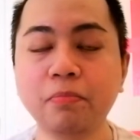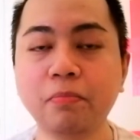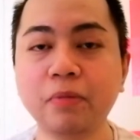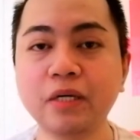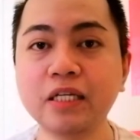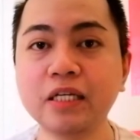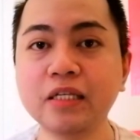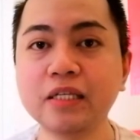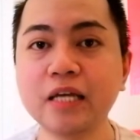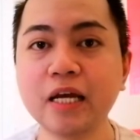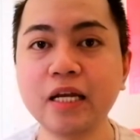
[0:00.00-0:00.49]

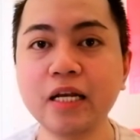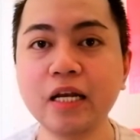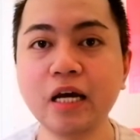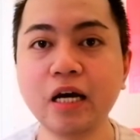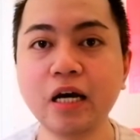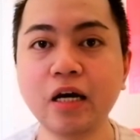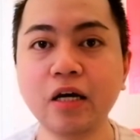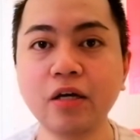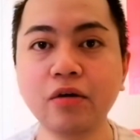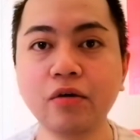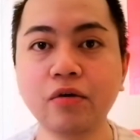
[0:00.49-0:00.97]
magsa-sign lang
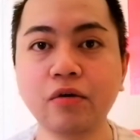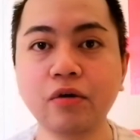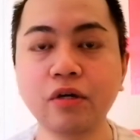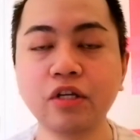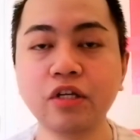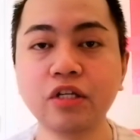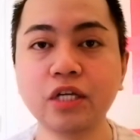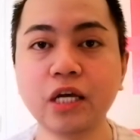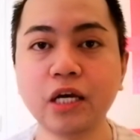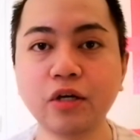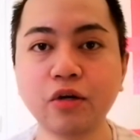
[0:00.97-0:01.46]
kayo,
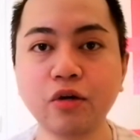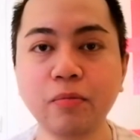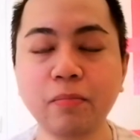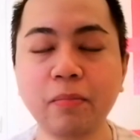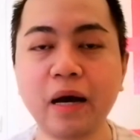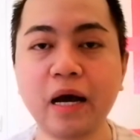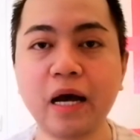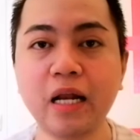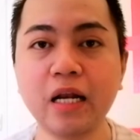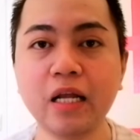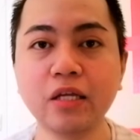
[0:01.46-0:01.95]
iti-check yung
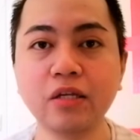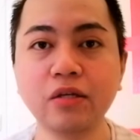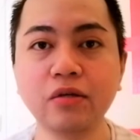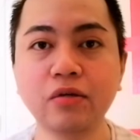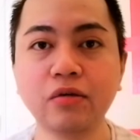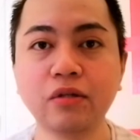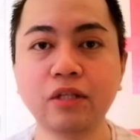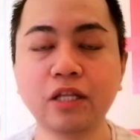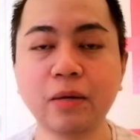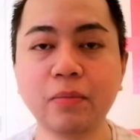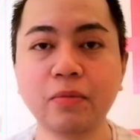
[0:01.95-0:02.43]
pangalan
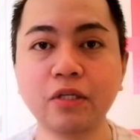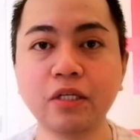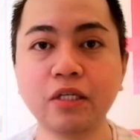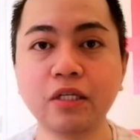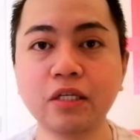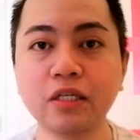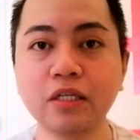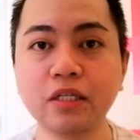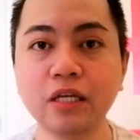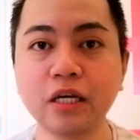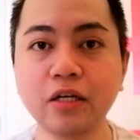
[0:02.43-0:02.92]
nyo, tapos
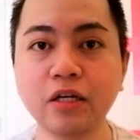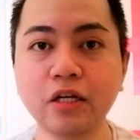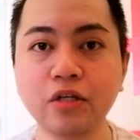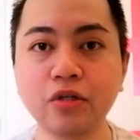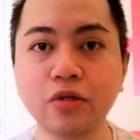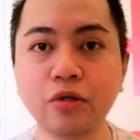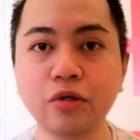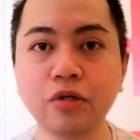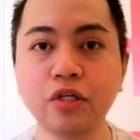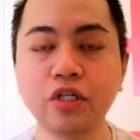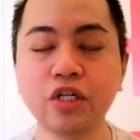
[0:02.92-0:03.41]

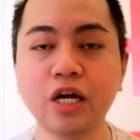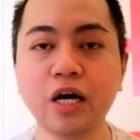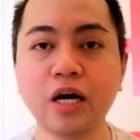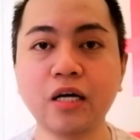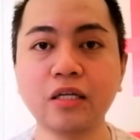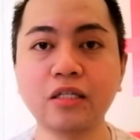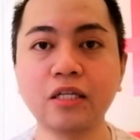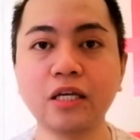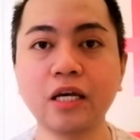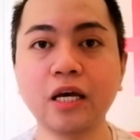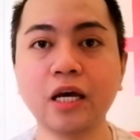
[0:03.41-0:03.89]
isi-signature nyo siya
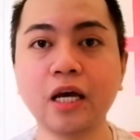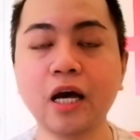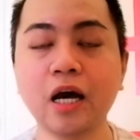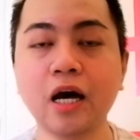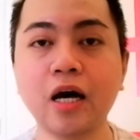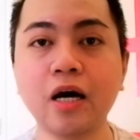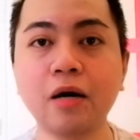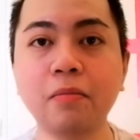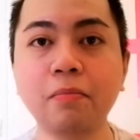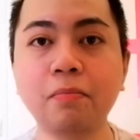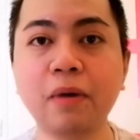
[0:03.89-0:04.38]
kasi
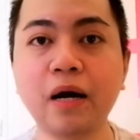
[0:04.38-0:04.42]
ang,